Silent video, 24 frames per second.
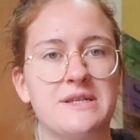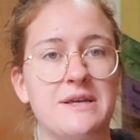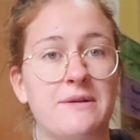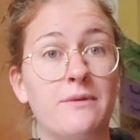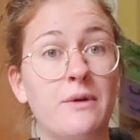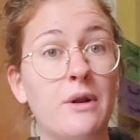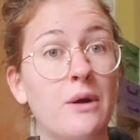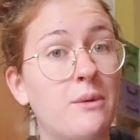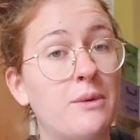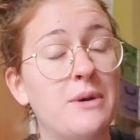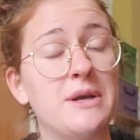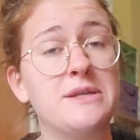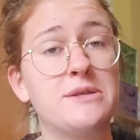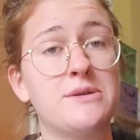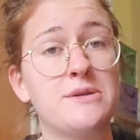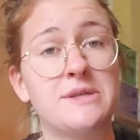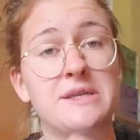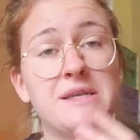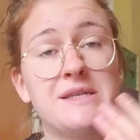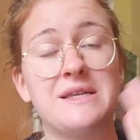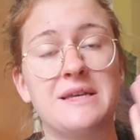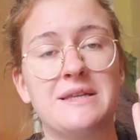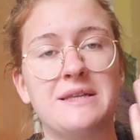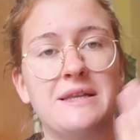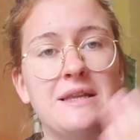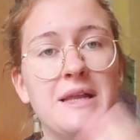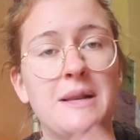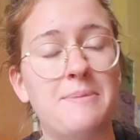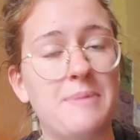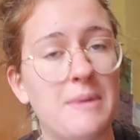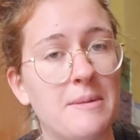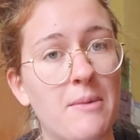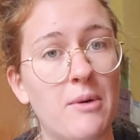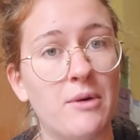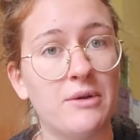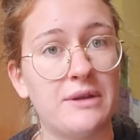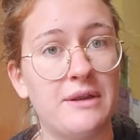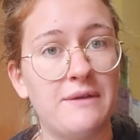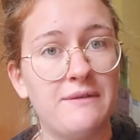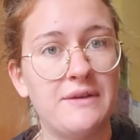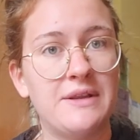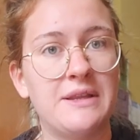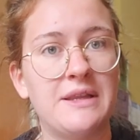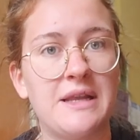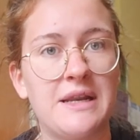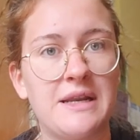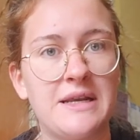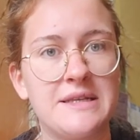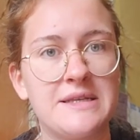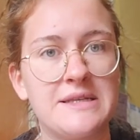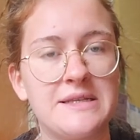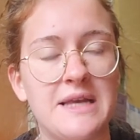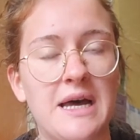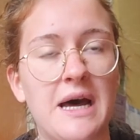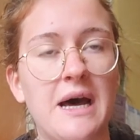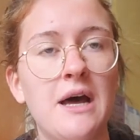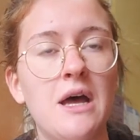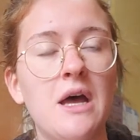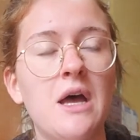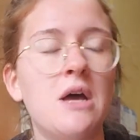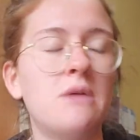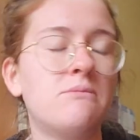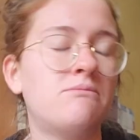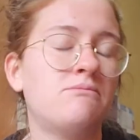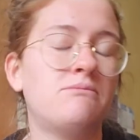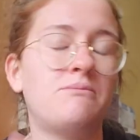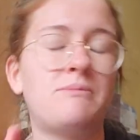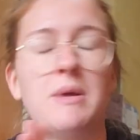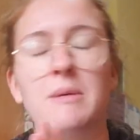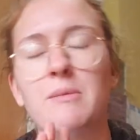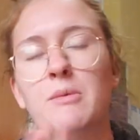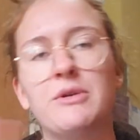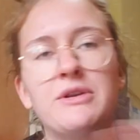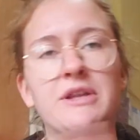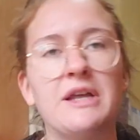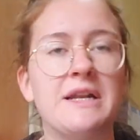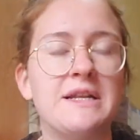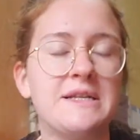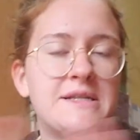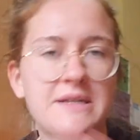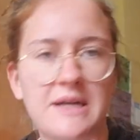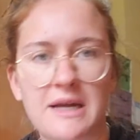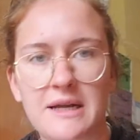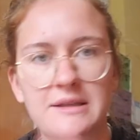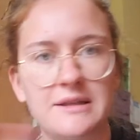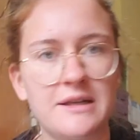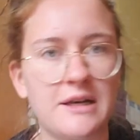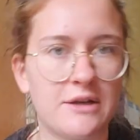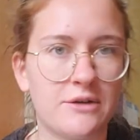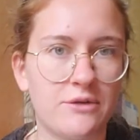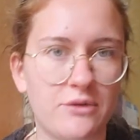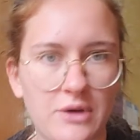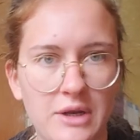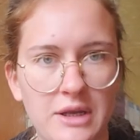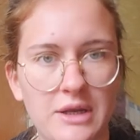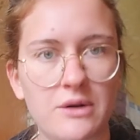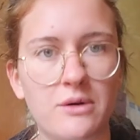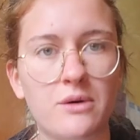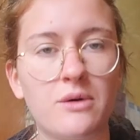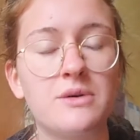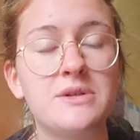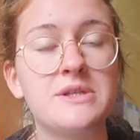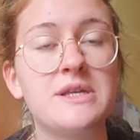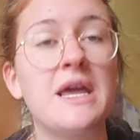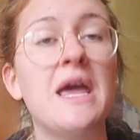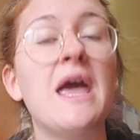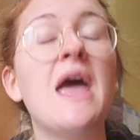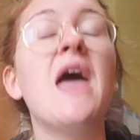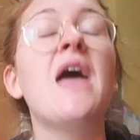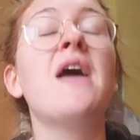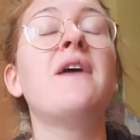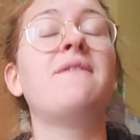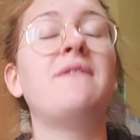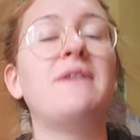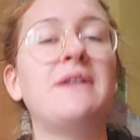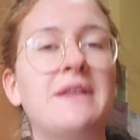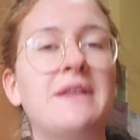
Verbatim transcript: servono a questo, se siete del Piemonte vi interessa, mm, Piemonte Alessandria, Torino, così, vi